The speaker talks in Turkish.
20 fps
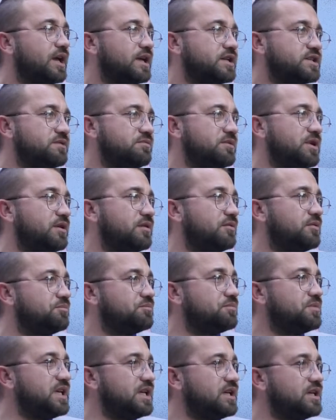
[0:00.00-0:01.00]
şimdi
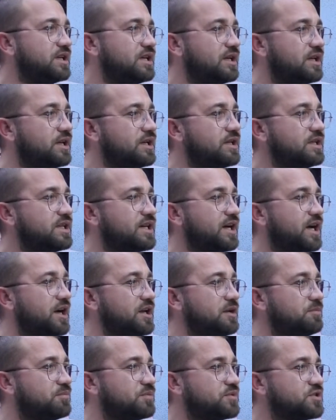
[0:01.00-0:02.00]
bir
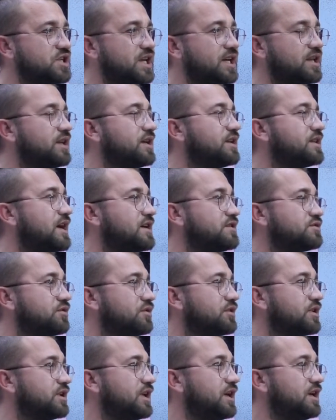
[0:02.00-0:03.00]
yıkayıp çektikten
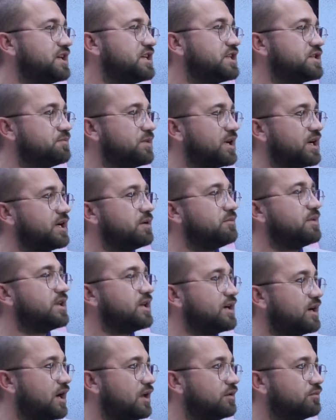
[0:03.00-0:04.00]
sonra da hiçbir
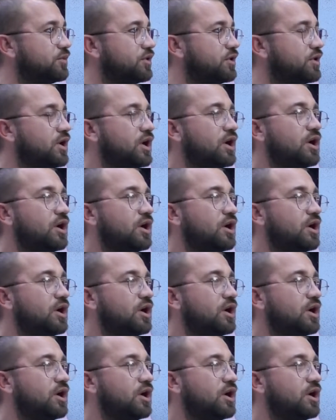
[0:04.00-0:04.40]
kıymeti kalmıyor.